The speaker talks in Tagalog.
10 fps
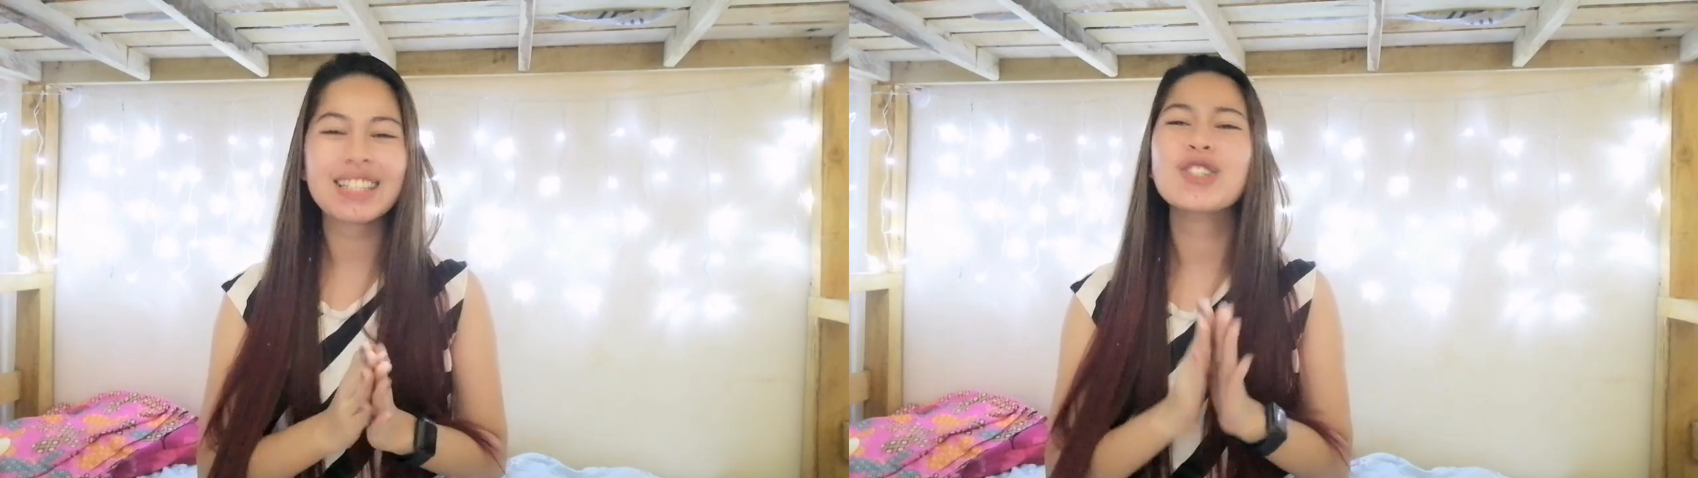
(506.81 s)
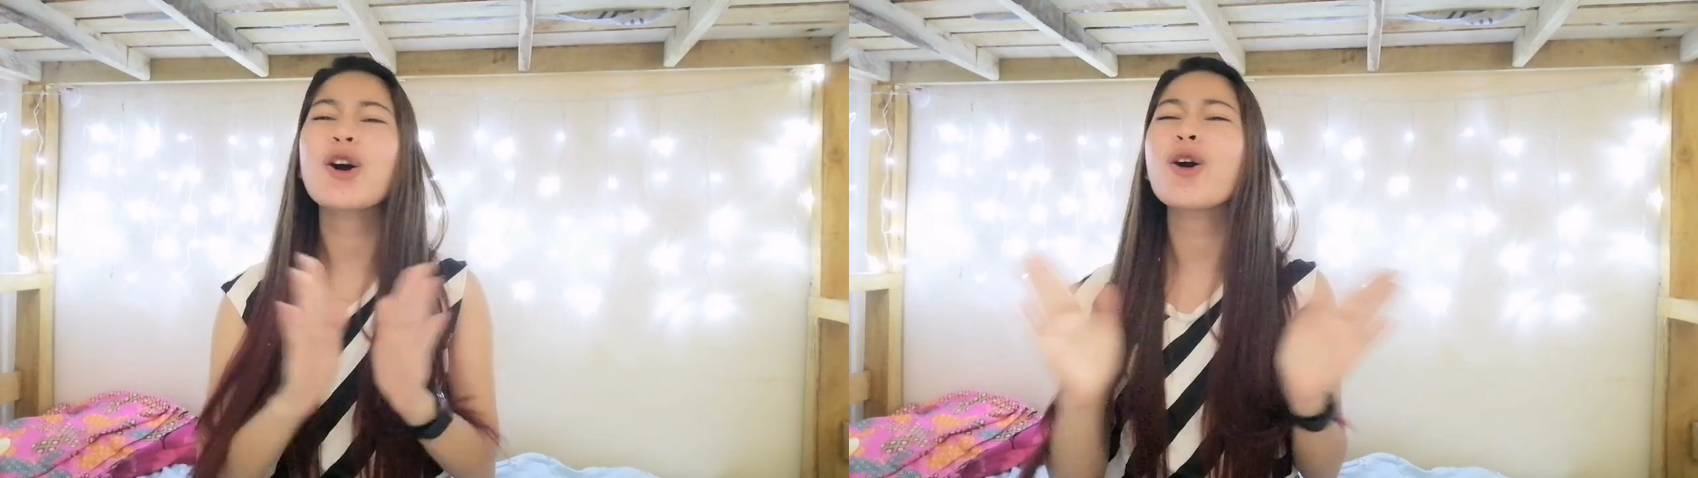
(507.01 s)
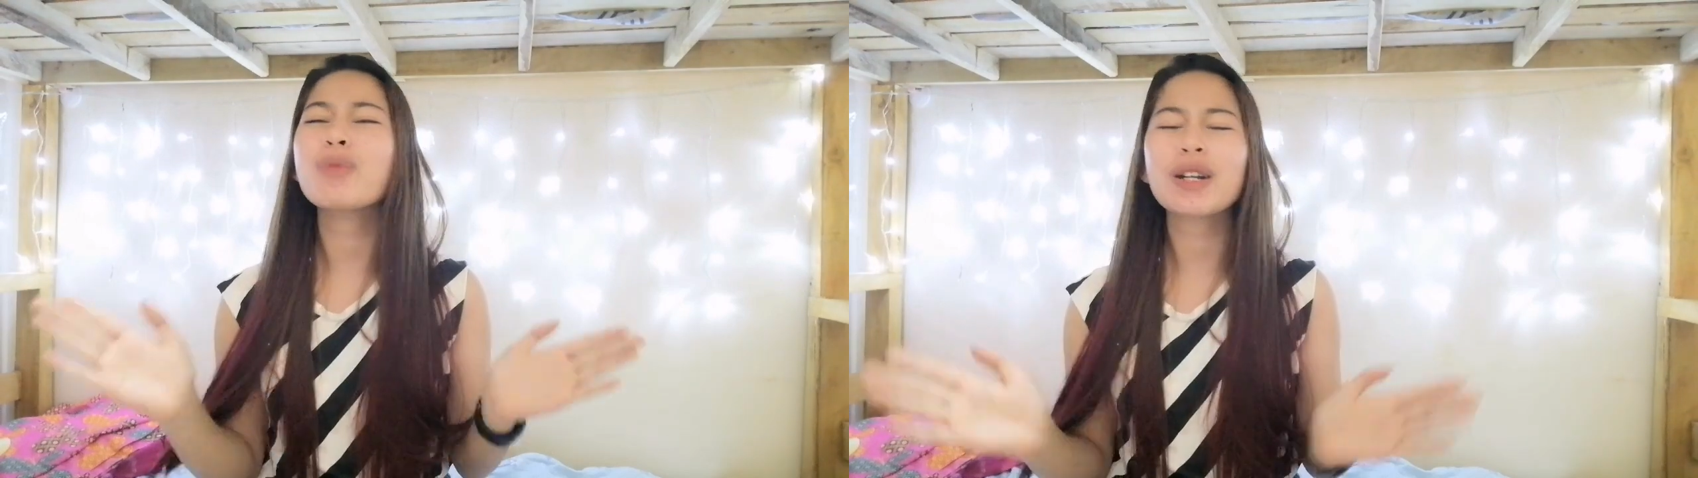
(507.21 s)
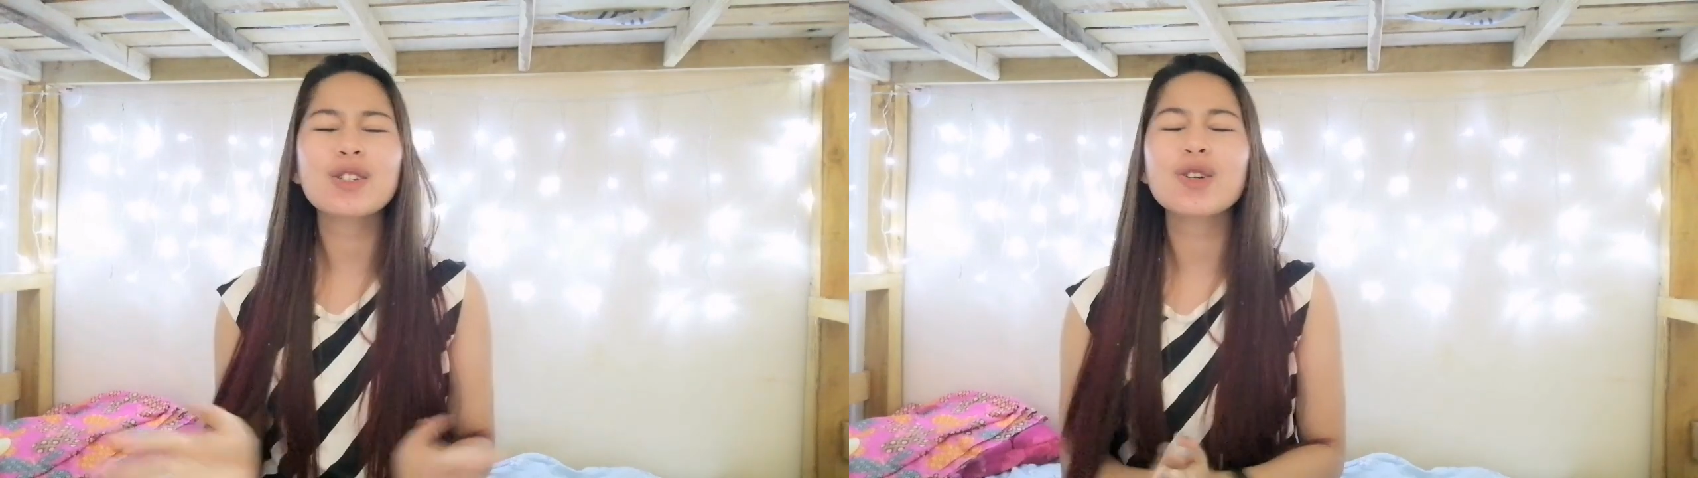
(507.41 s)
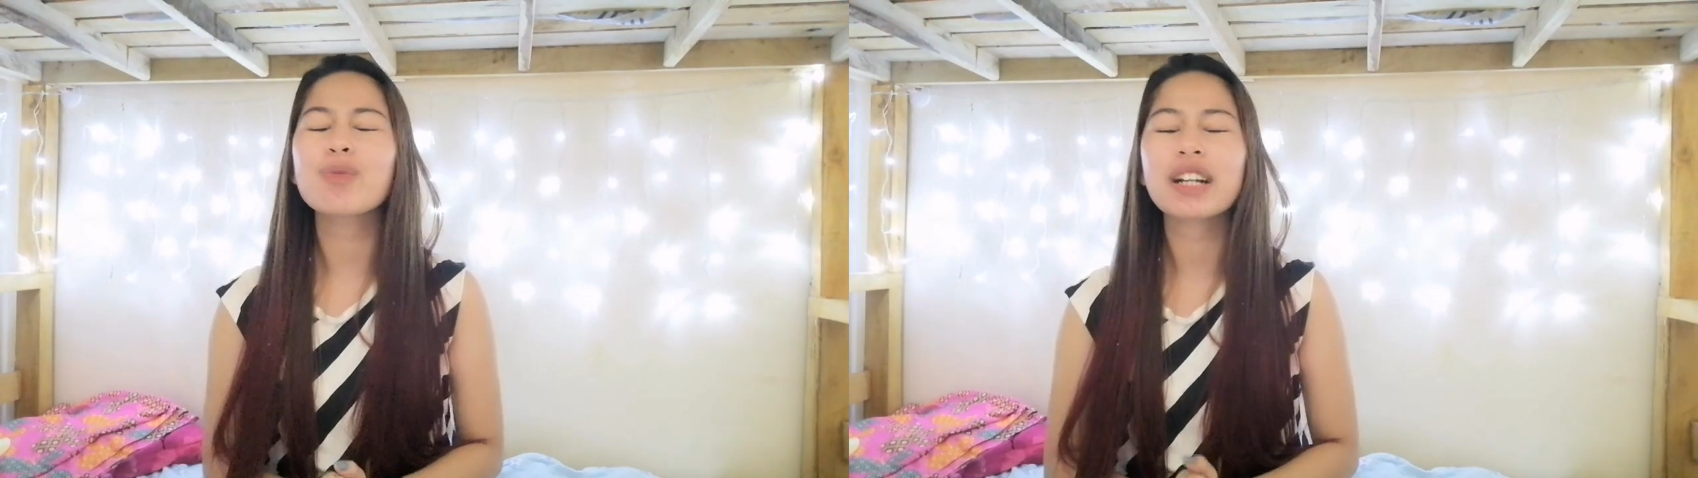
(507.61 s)
sobrang
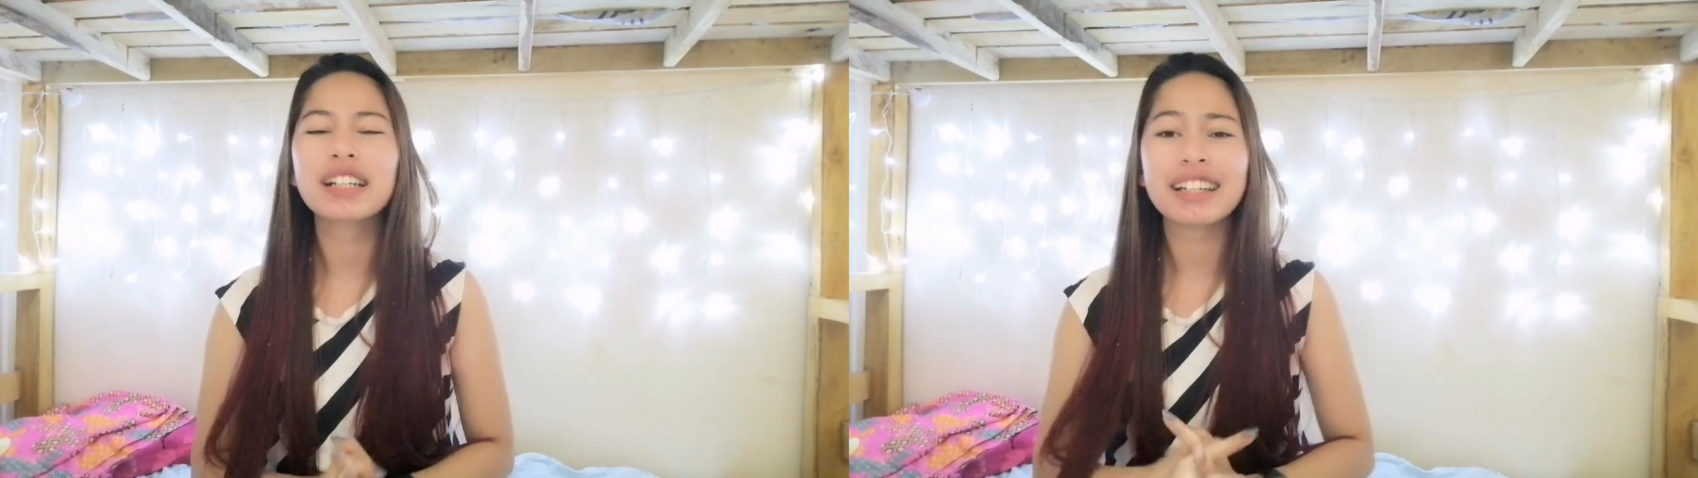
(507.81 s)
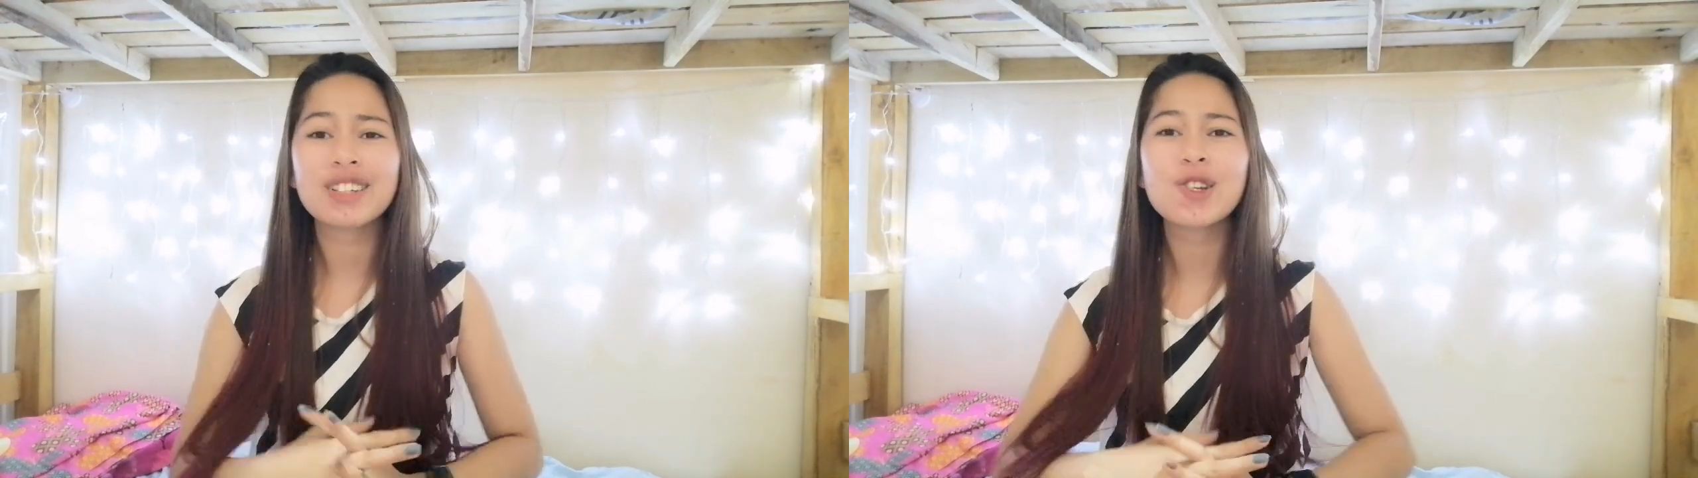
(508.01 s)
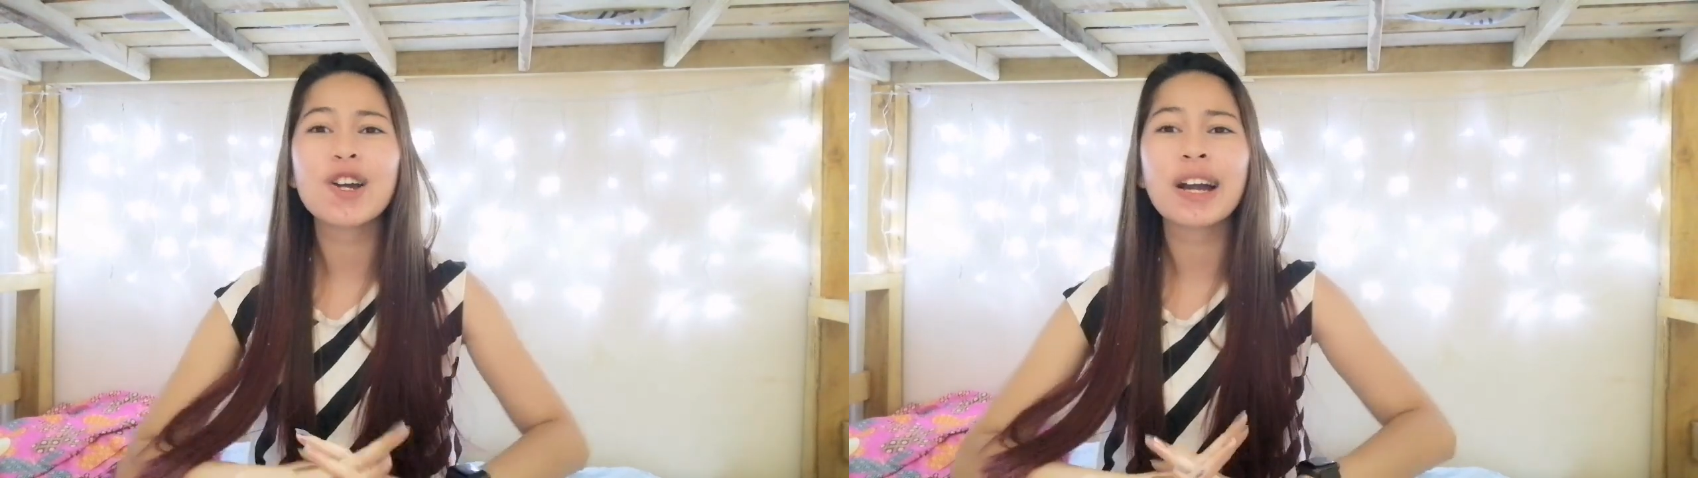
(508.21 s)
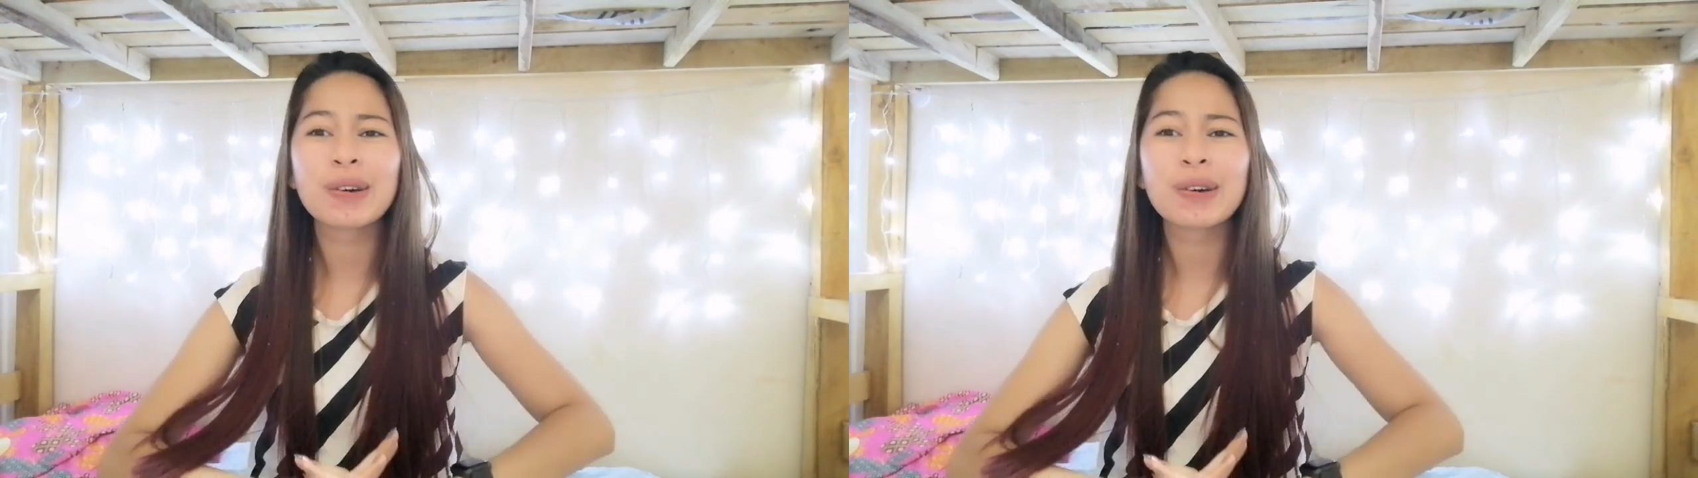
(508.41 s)
sobrang nag-enjoy